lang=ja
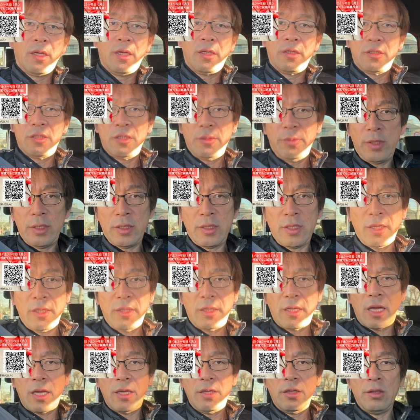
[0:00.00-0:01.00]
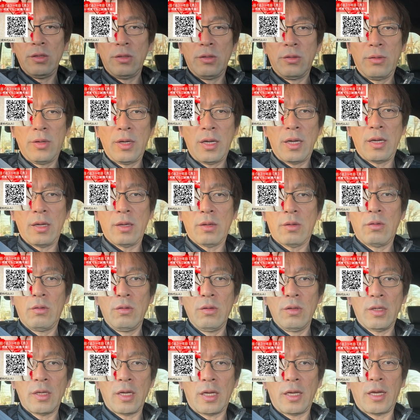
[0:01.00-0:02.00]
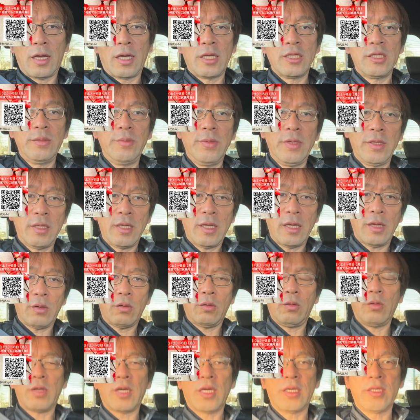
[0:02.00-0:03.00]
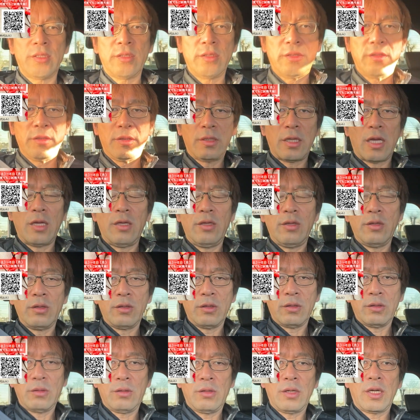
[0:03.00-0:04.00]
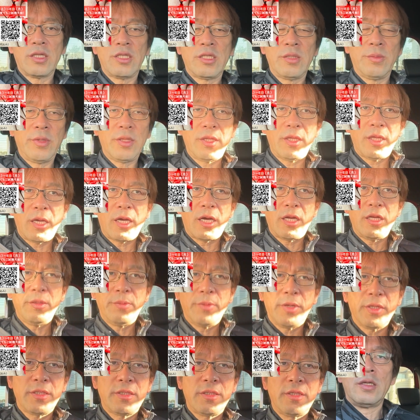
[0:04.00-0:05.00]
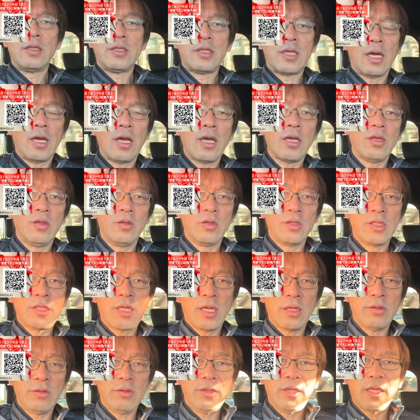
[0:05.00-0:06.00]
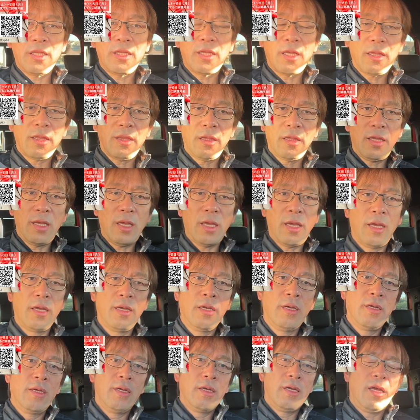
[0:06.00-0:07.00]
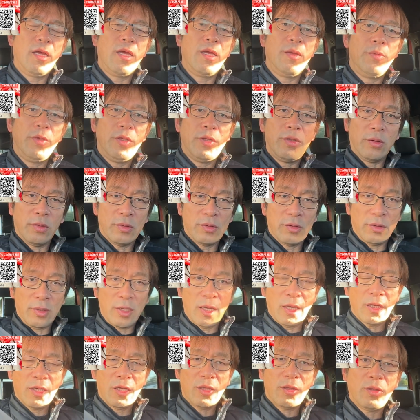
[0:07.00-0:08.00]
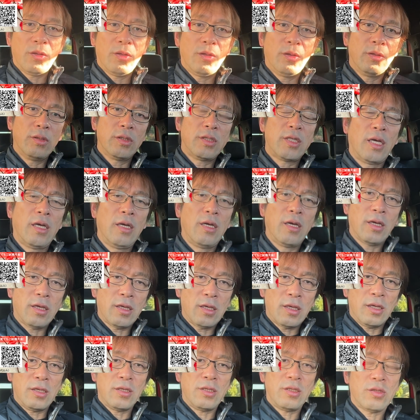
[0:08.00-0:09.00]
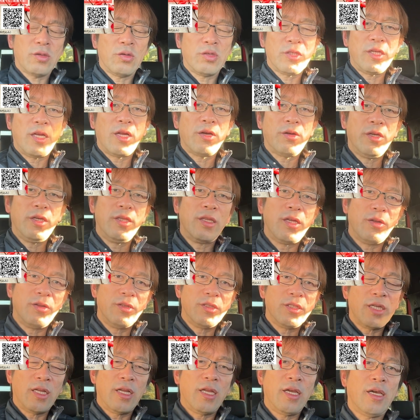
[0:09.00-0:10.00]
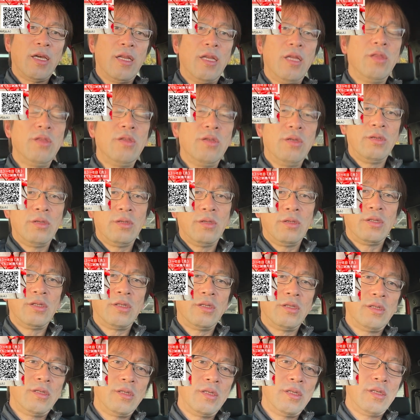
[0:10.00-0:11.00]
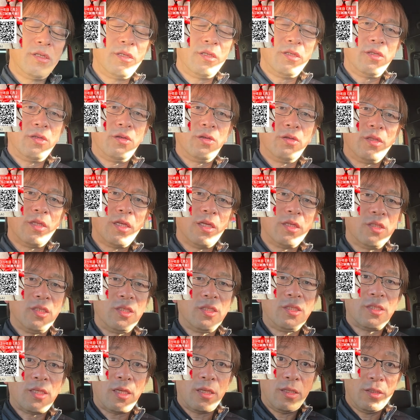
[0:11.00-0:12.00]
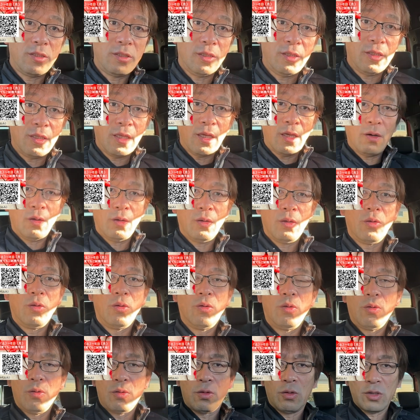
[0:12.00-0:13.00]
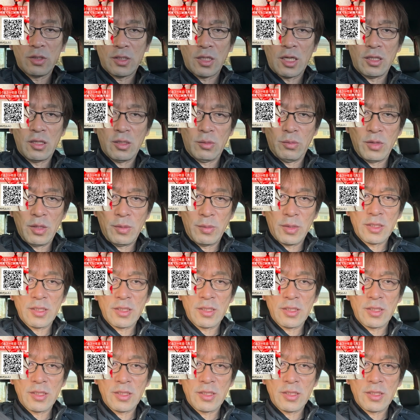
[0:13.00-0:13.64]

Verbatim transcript: 全て内容は今回初めて公開する内容を集めてあります。さん学期のスタートにあたって、えー、見ておくとねきっとさん学期少し楽になるんじゃないかなという、えー、いろんな実践についてご報告したいと思いま